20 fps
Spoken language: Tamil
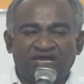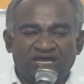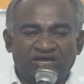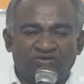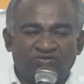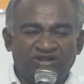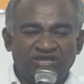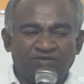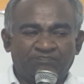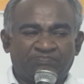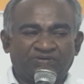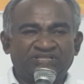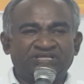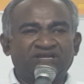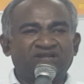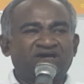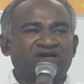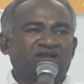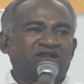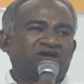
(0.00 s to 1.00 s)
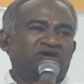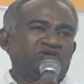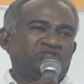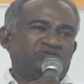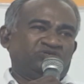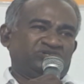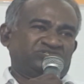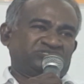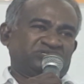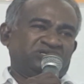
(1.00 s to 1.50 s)
அதனுடைய
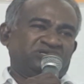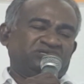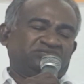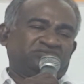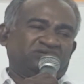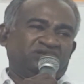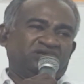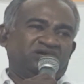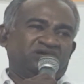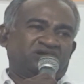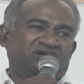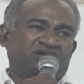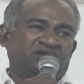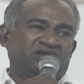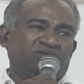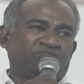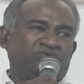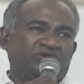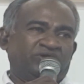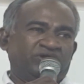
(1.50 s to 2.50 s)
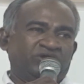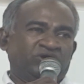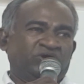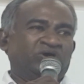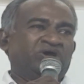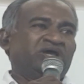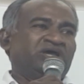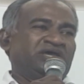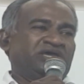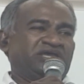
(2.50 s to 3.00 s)
பதினாறாவது வசனத்தில் காண
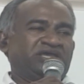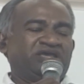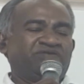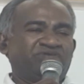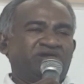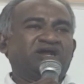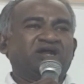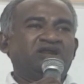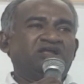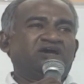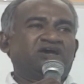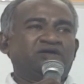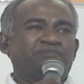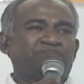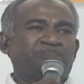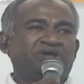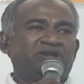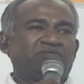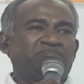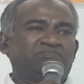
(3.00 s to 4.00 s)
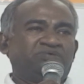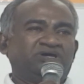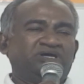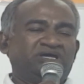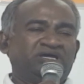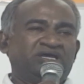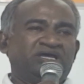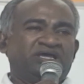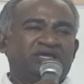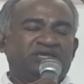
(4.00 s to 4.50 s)
முடியும் இவைகளுக்கு பின்பு
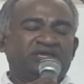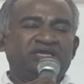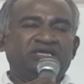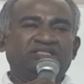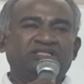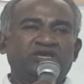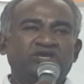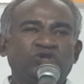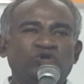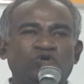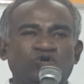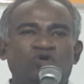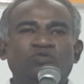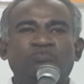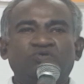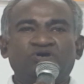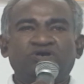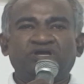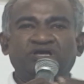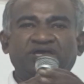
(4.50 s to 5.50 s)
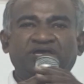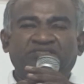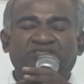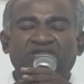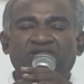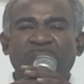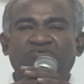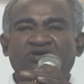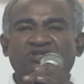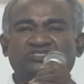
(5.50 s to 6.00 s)
இந்த யோபு
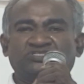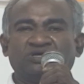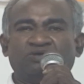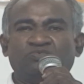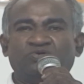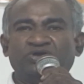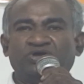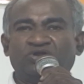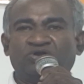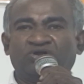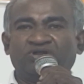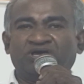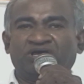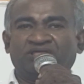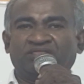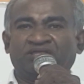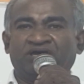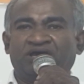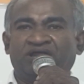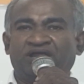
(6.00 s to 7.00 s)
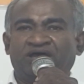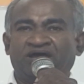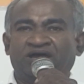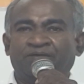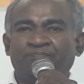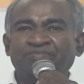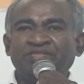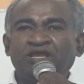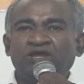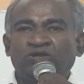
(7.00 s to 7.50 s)
எத்தனை வருஷம் உயிரோடு இருந்தானா
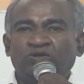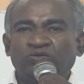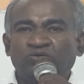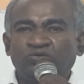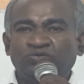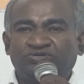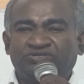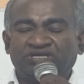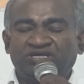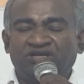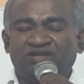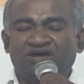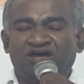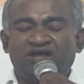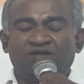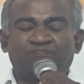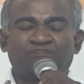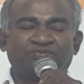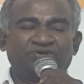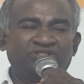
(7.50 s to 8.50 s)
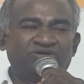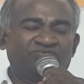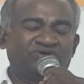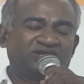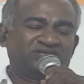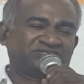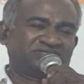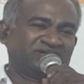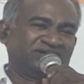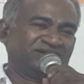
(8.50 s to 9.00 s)
நூற்றி நாற்பது
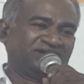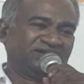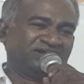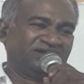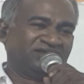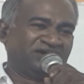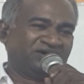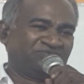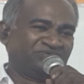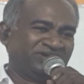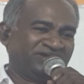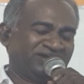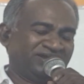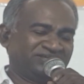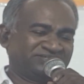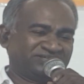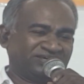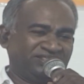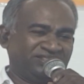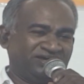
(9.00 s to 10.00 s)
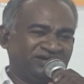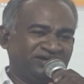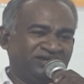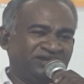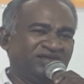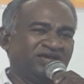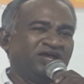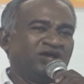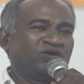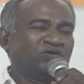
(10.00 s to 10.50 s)
வருஷங்கள் அவன் என்ன
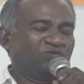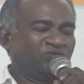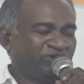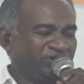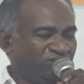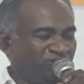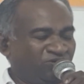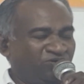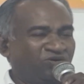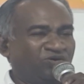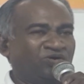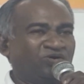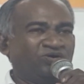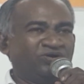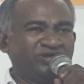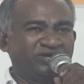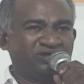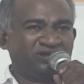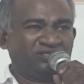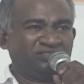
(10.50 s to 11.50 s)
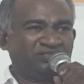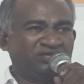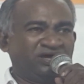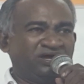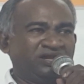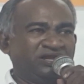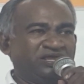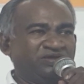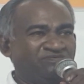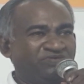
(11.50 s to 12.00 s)
செய்தான் உயிரோடு
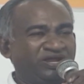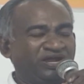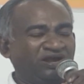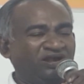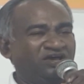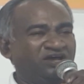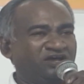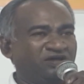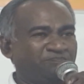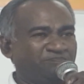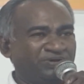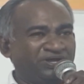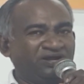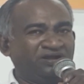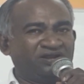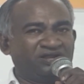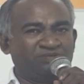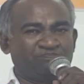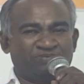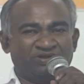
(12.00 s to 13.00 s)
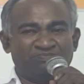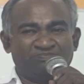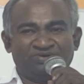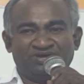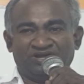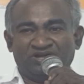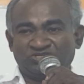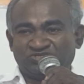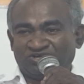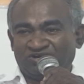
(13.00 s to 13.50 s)
இருந்தான் இவைகளுக்கு பின்று
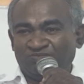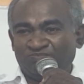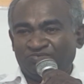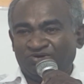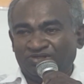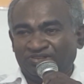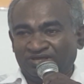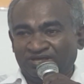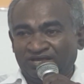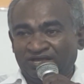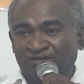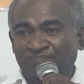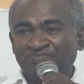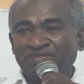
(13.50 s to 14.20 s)
பின்பு என்று சொல்லும்போது